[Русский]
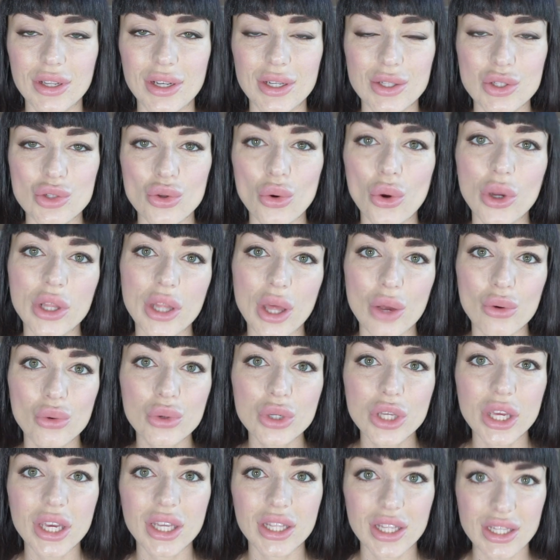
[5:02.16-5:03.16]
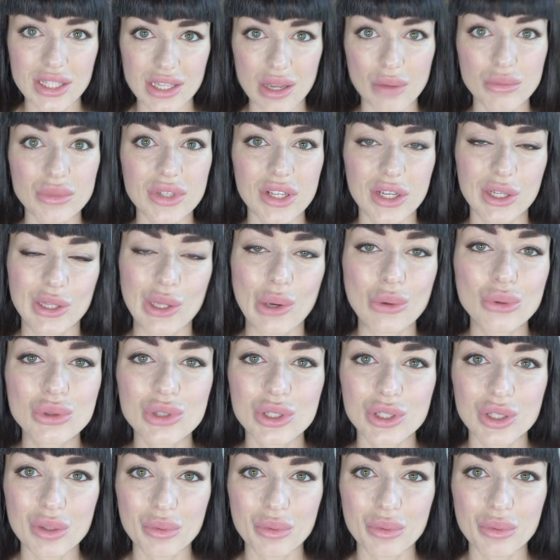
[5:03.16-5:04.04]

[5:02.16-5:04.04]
на лицо, и на руки, и на самом деле на утро